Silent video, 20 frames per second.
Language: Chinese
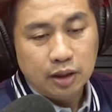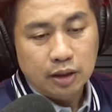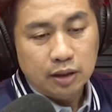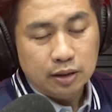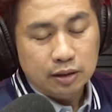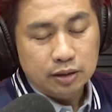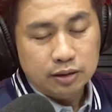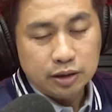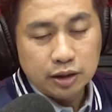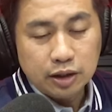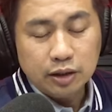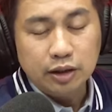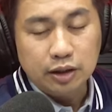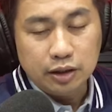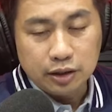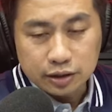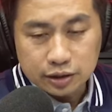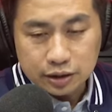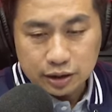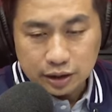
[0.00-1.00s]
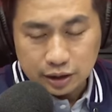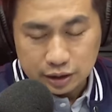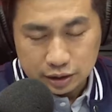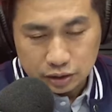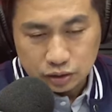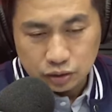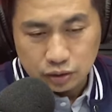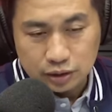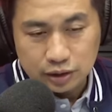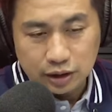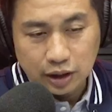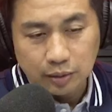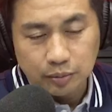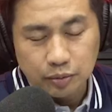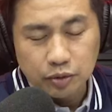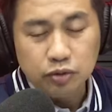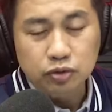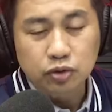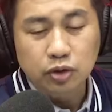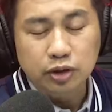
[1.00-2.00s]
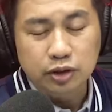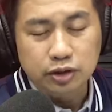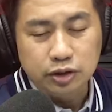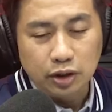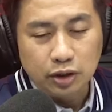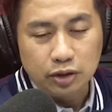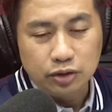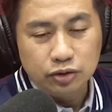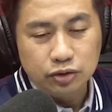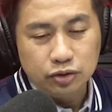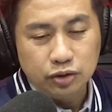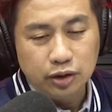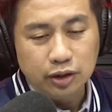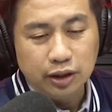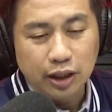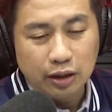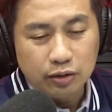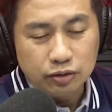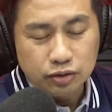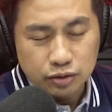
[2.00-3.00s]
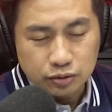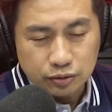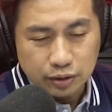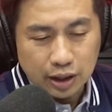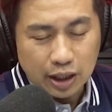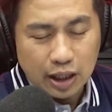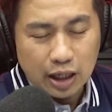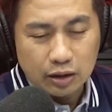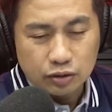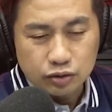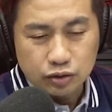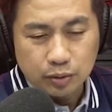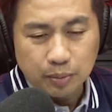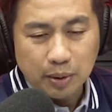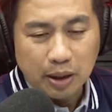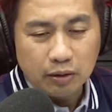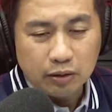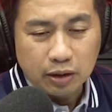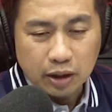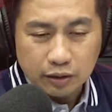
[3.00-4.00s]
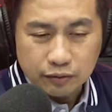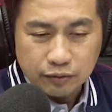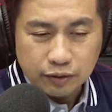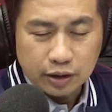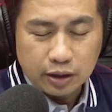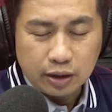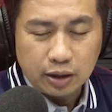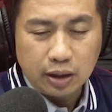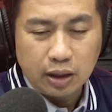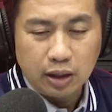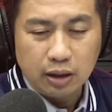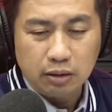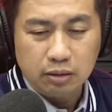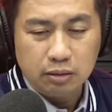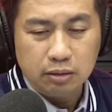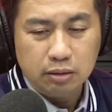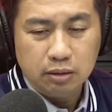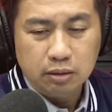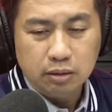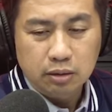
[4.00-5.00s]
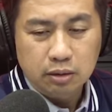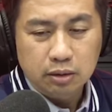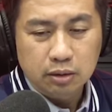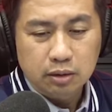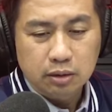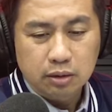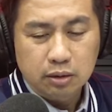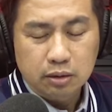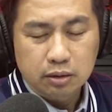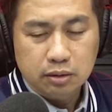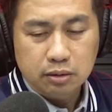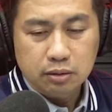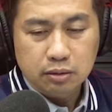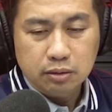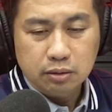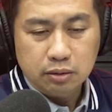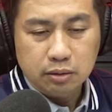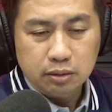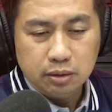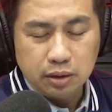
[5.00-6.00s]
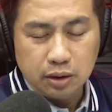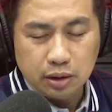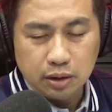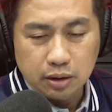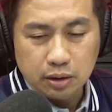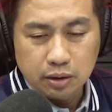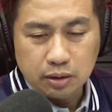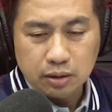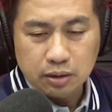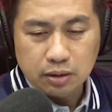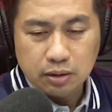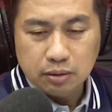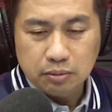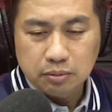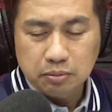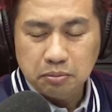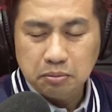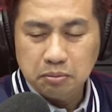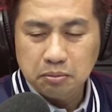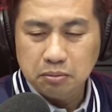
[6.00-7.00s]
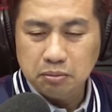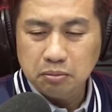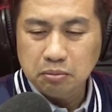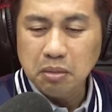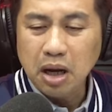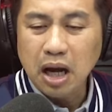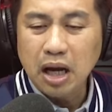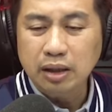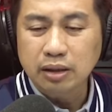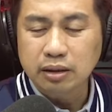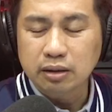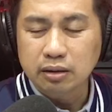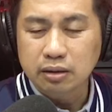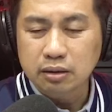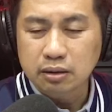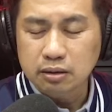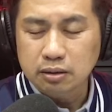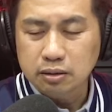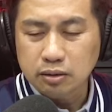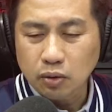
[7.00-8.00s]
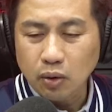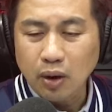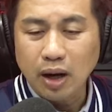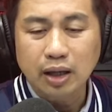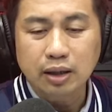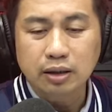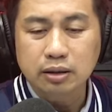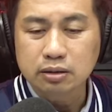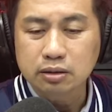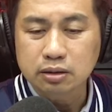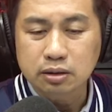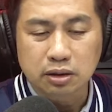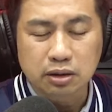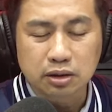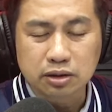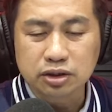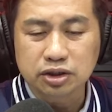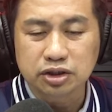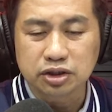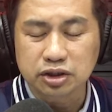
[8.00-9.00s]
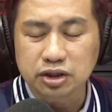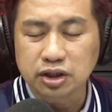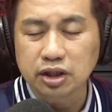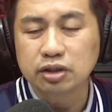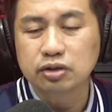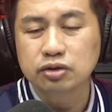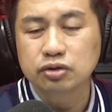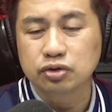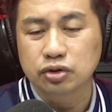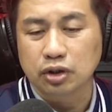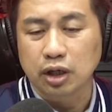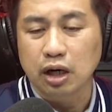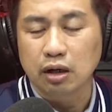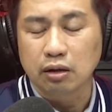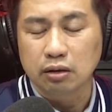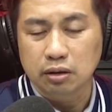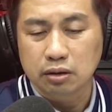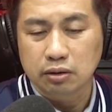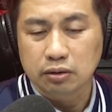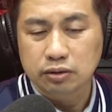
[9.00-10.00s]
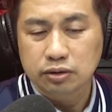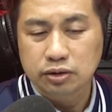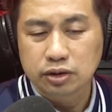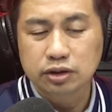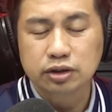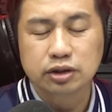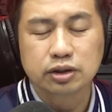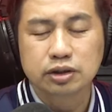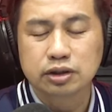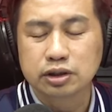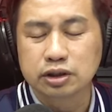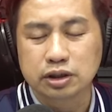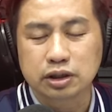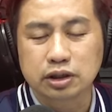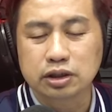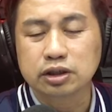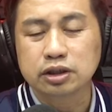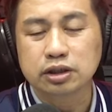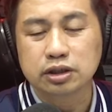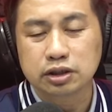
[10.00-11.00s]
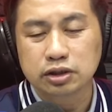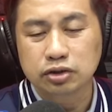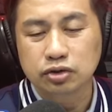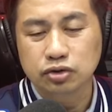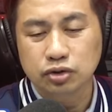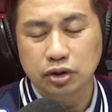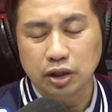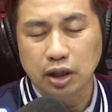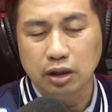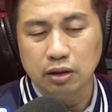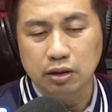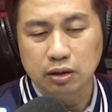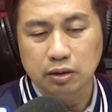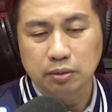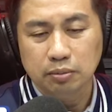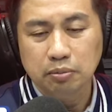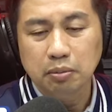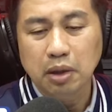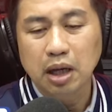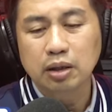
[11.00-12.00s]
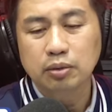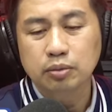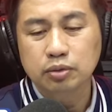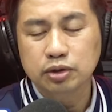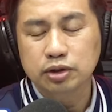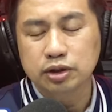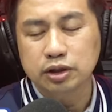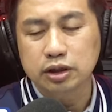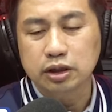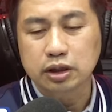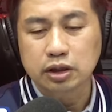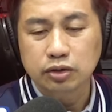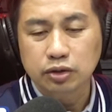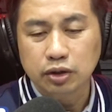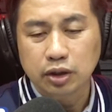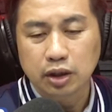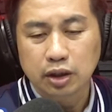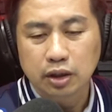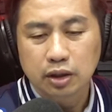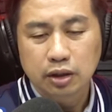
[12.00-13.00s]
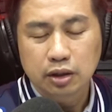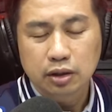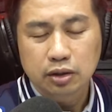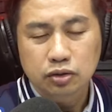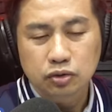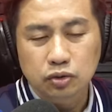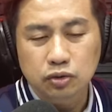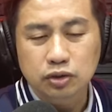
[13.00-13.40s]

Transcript: 这个可能性也是存在。比如说你想学调酒也好，学泡咖啡也好，嗯，呃，慢。 快，可能几天就学好了，甚至几个星期就学好了。慢不是几个月，总之